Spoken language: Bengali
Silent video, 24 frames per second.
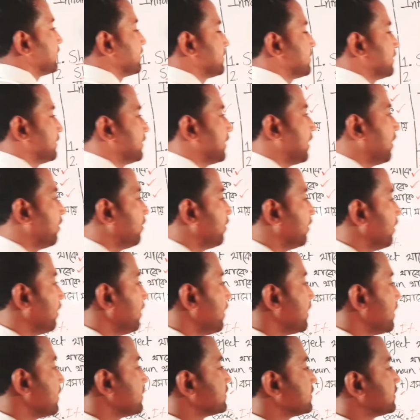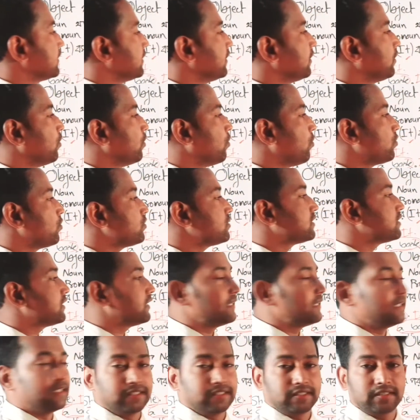চাচ্ছি তাহলে শি গোজ
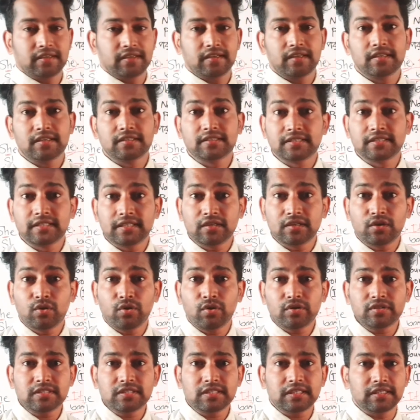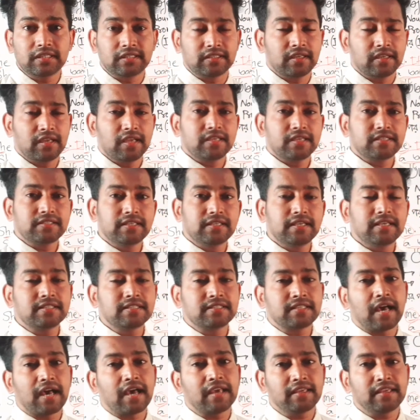ইট শি গোজ ইট সে
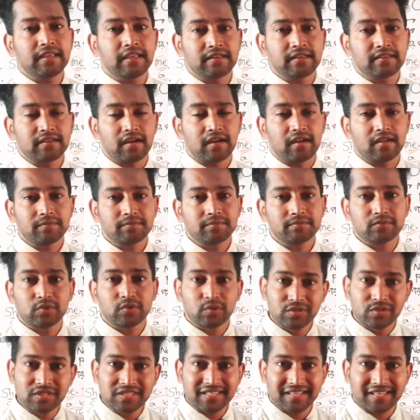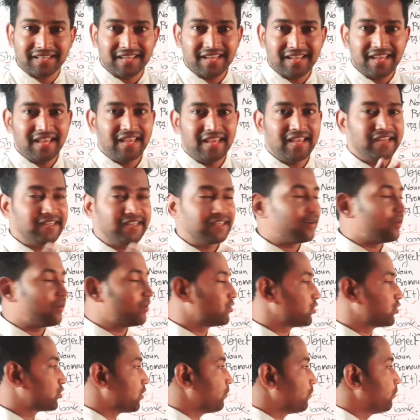যায় এটা হচ্ছে এটার
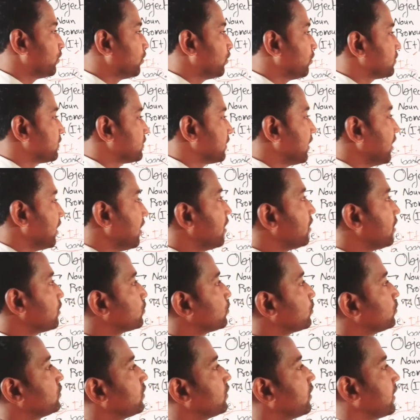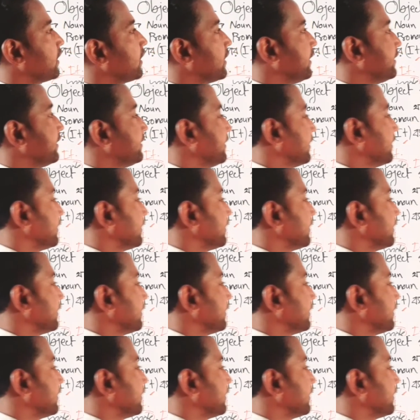অর্থ সম্পন্ন হচ্ছে না সুতরাং এটি